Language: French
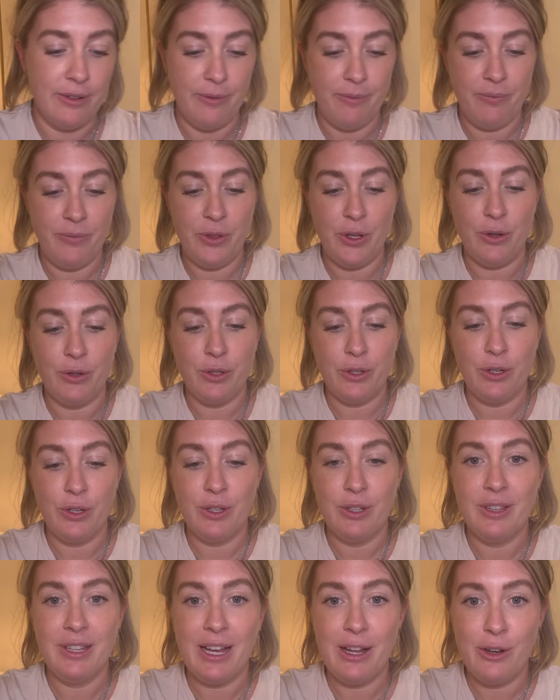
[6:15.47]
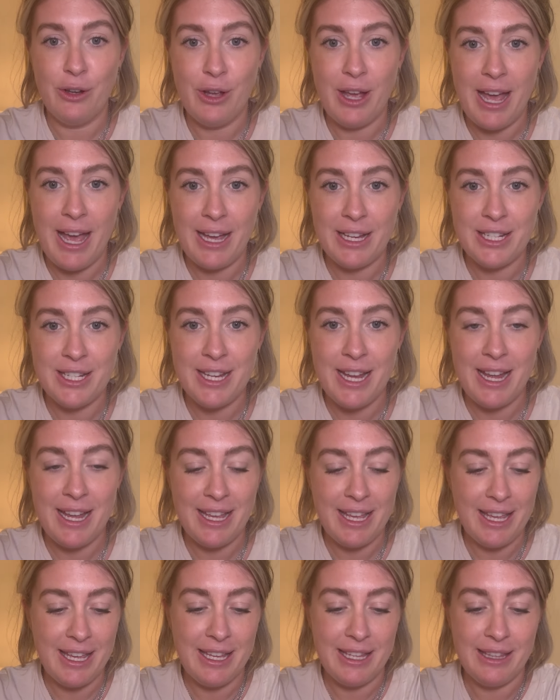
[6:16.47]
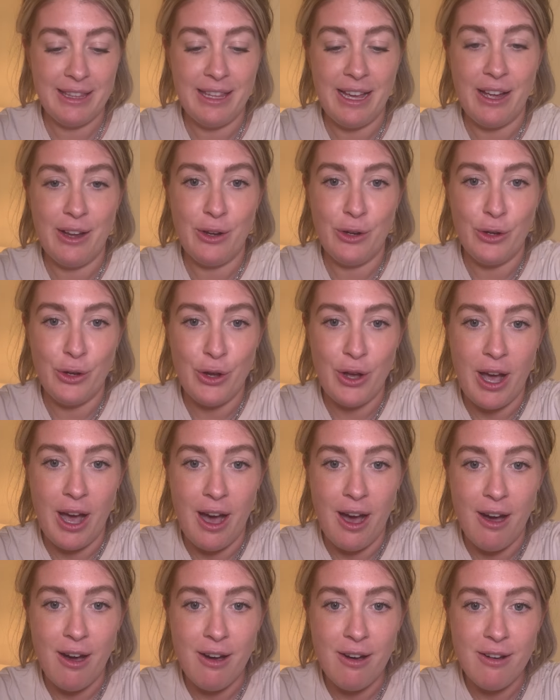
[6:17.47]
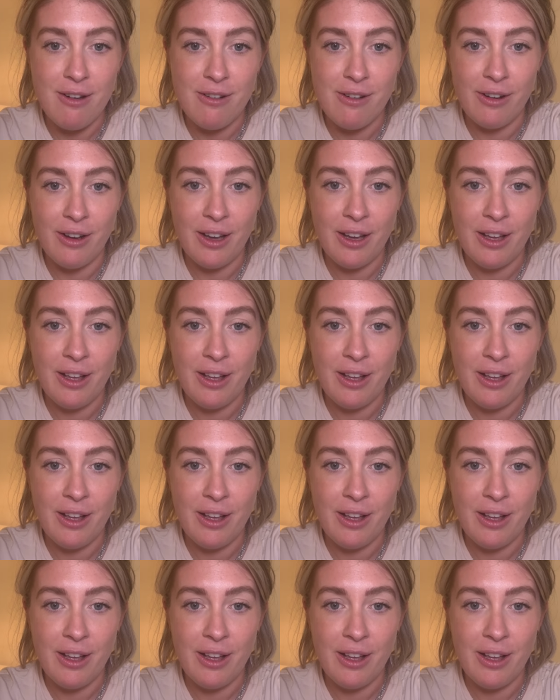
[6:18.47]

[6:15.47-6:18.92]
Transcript: Donc, euh, dans le argent et dans le or.